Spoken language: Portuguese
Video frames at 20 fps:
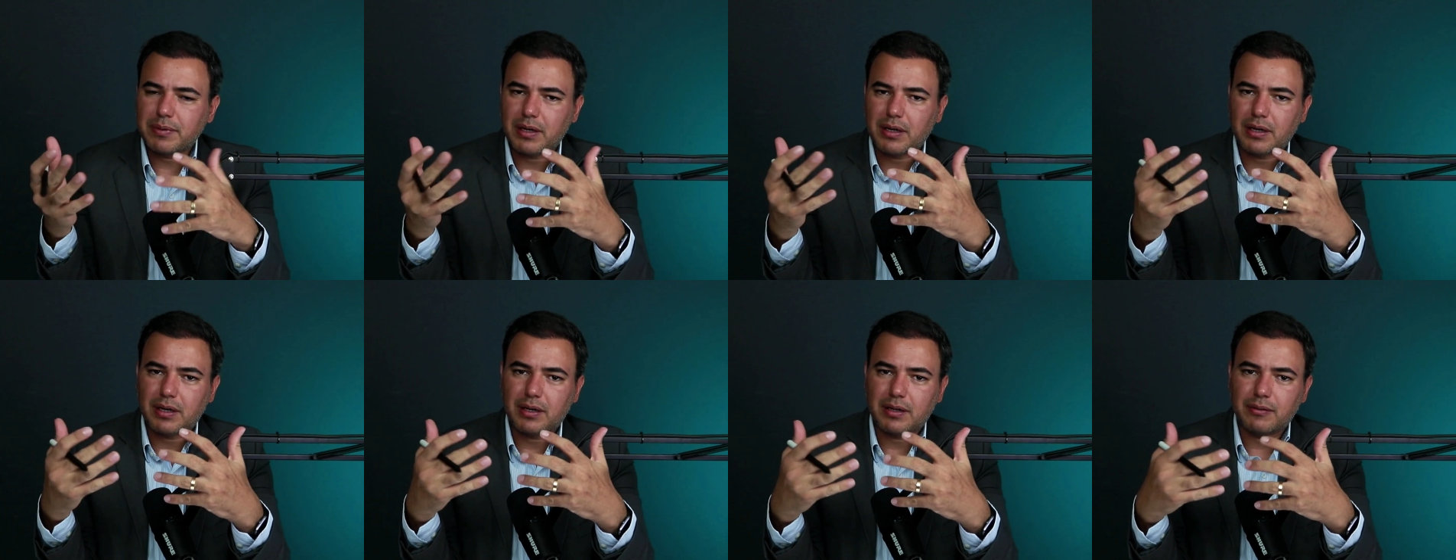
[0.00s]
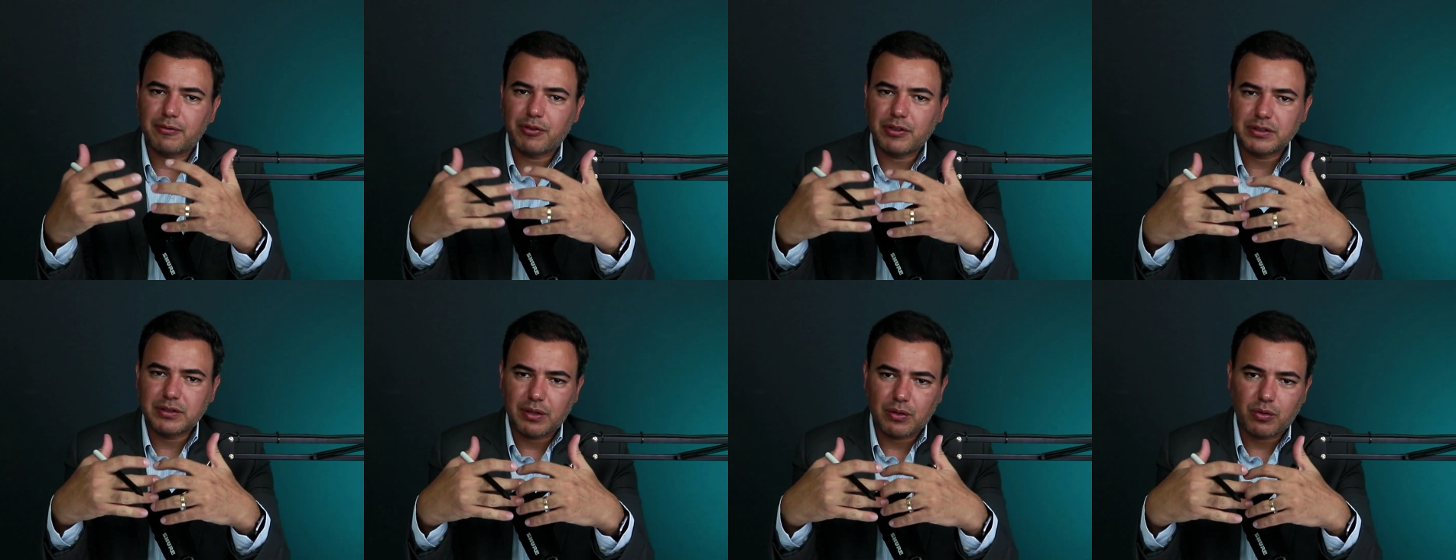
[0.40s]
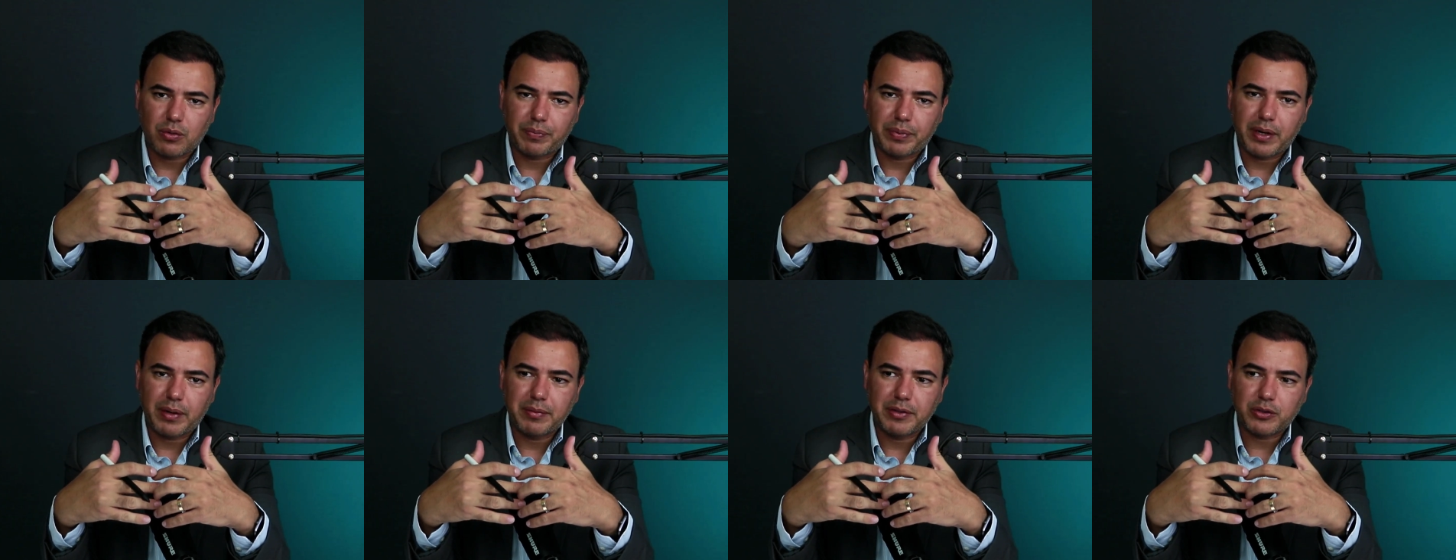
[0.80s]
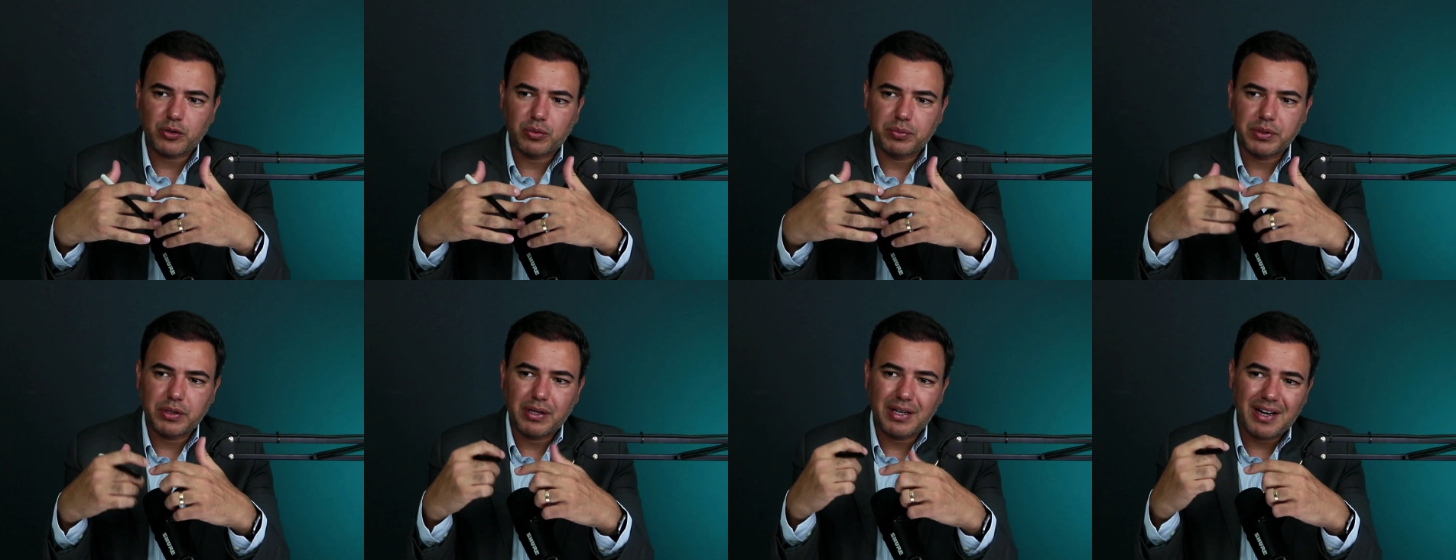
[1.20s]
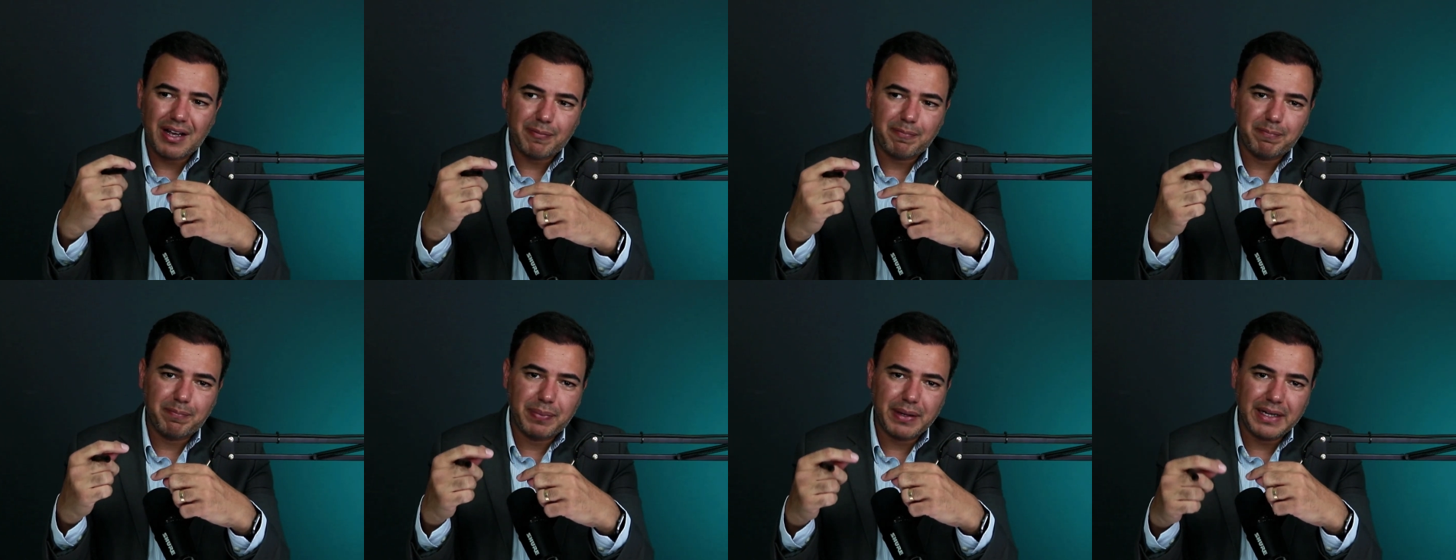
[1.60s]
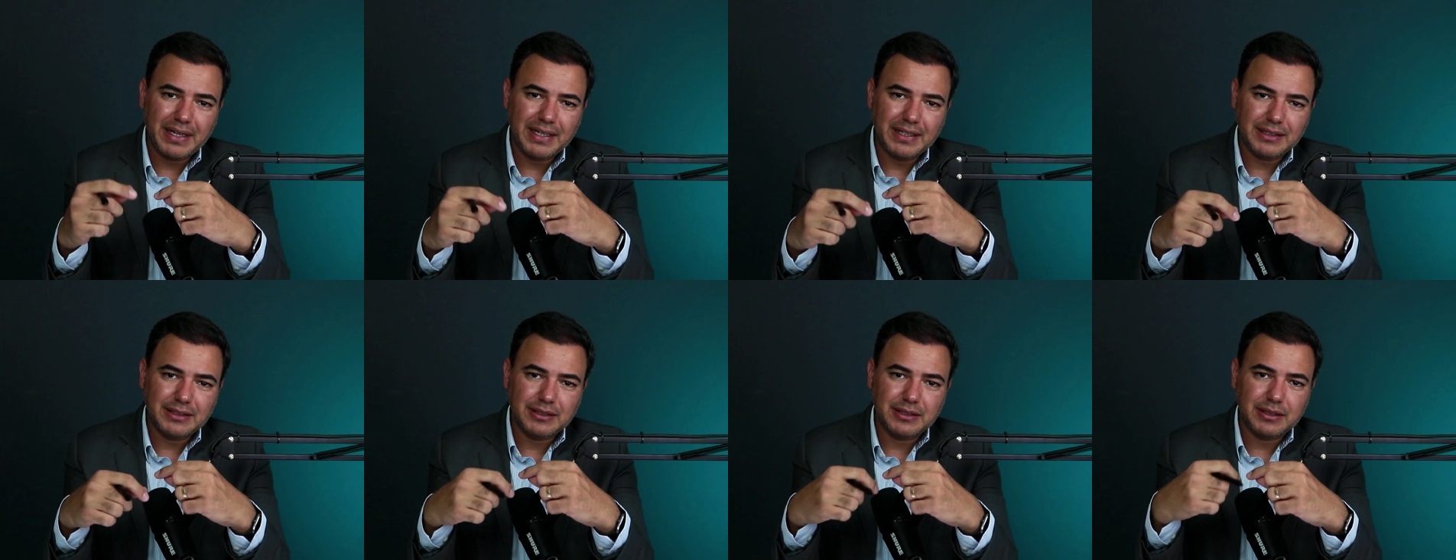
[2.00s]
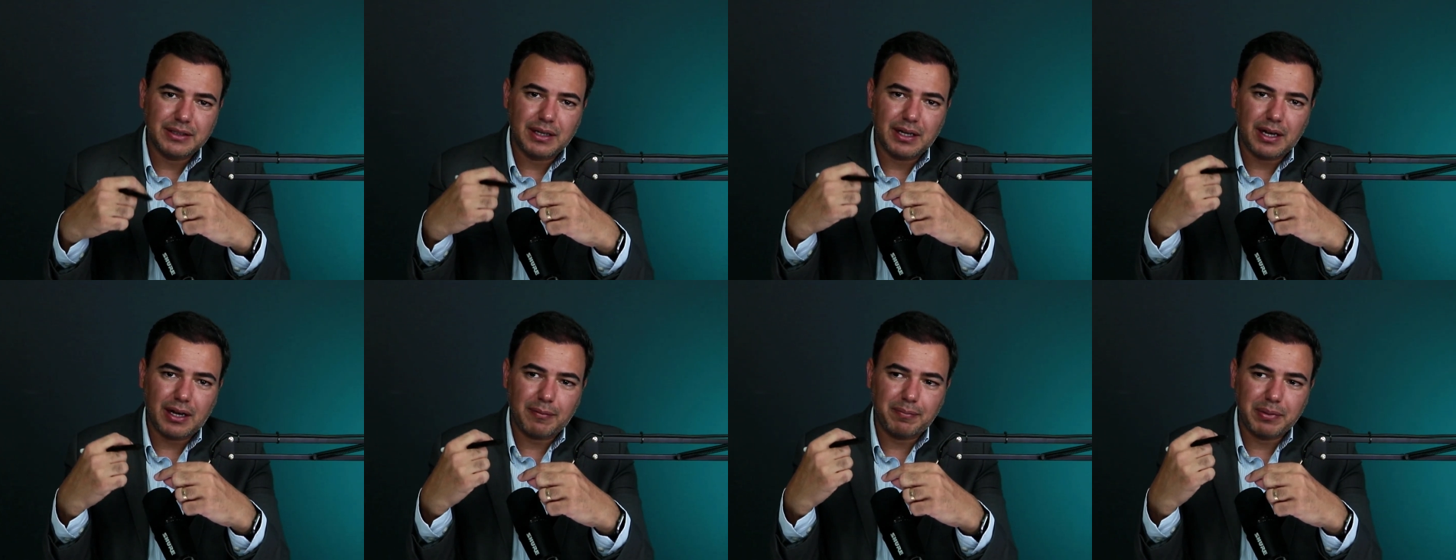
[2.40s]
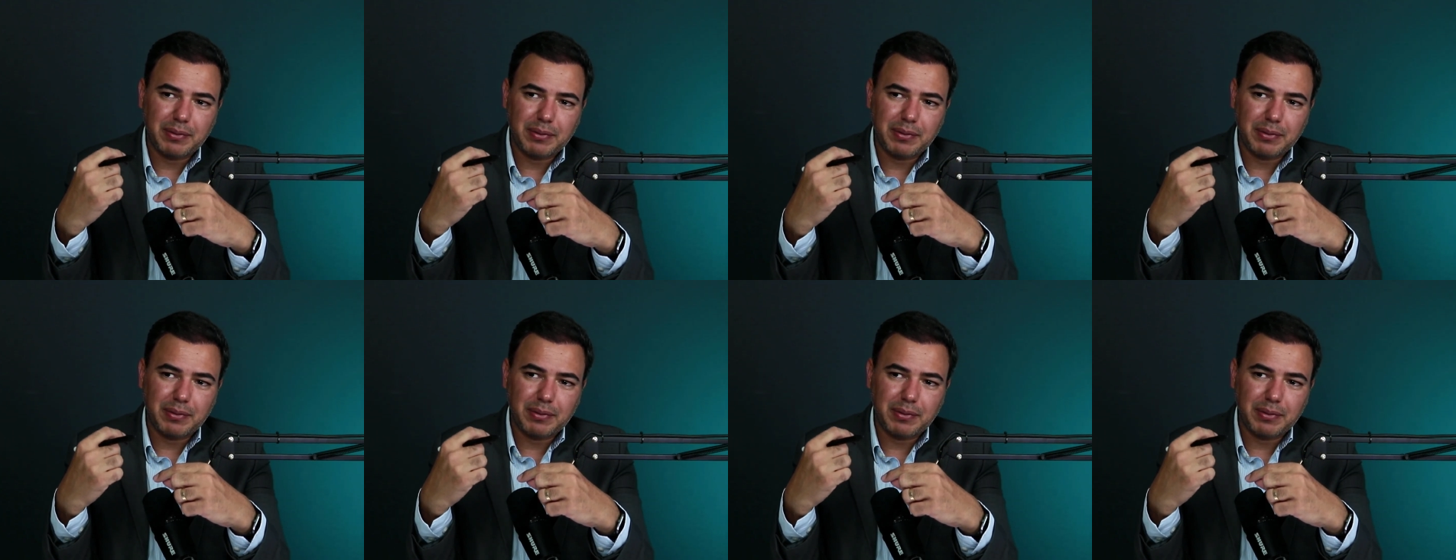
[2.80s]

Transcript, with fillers: para fazer o acompanhamento comigo, ele aprende